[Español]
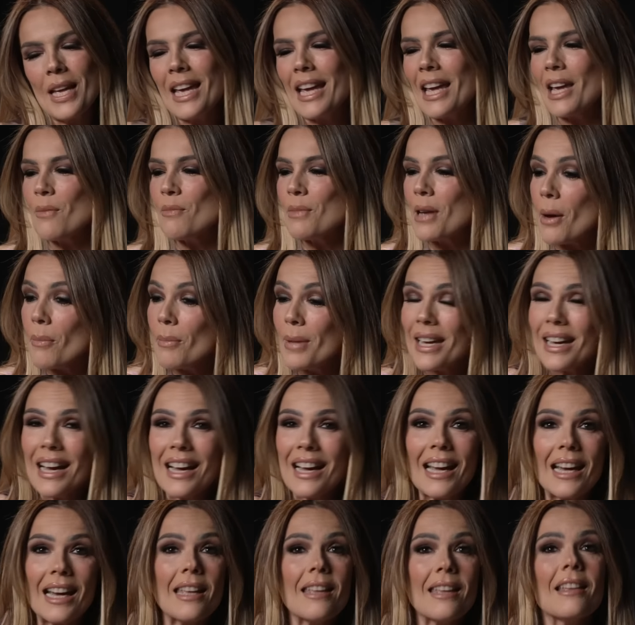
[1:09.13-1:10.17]
Es mi amiga
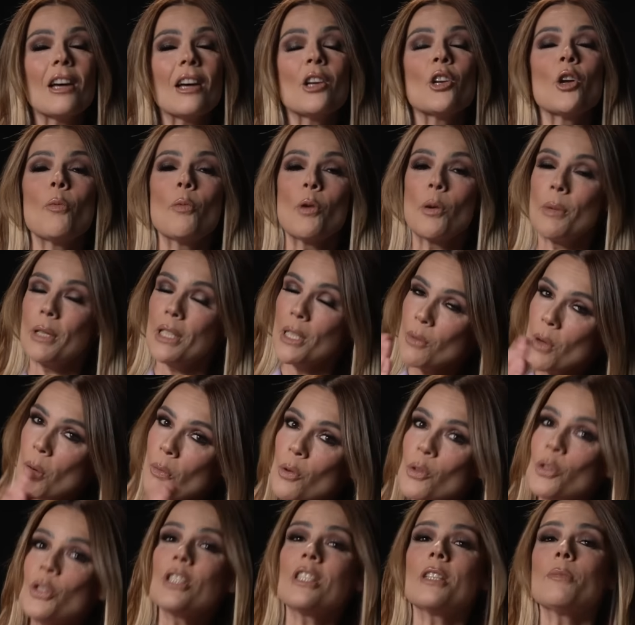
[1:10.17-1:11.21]
querida, nos prometimos
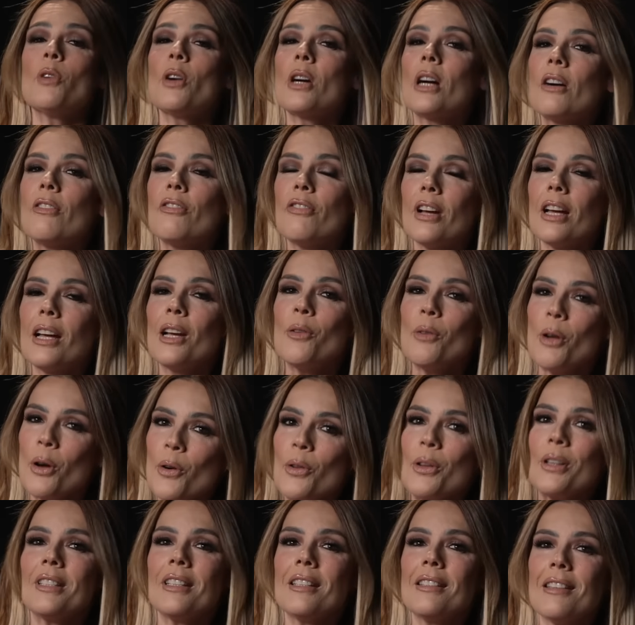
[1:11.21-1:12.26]
muchísimos cafés luego
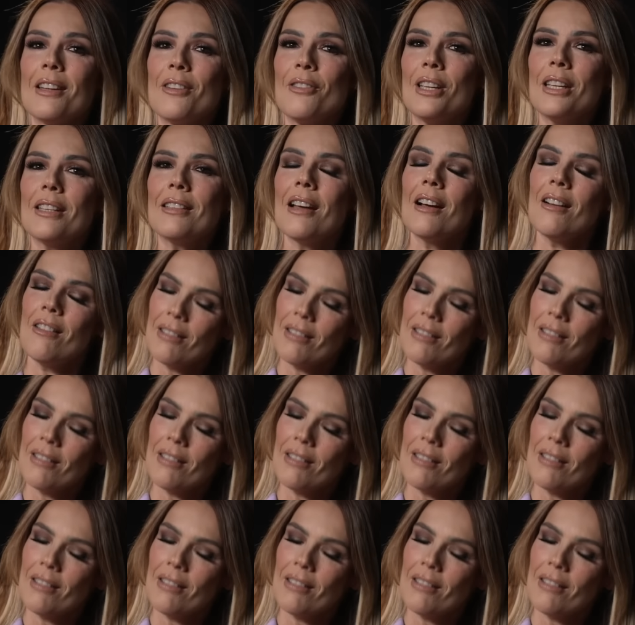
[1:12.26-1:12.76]
de esta entrevista,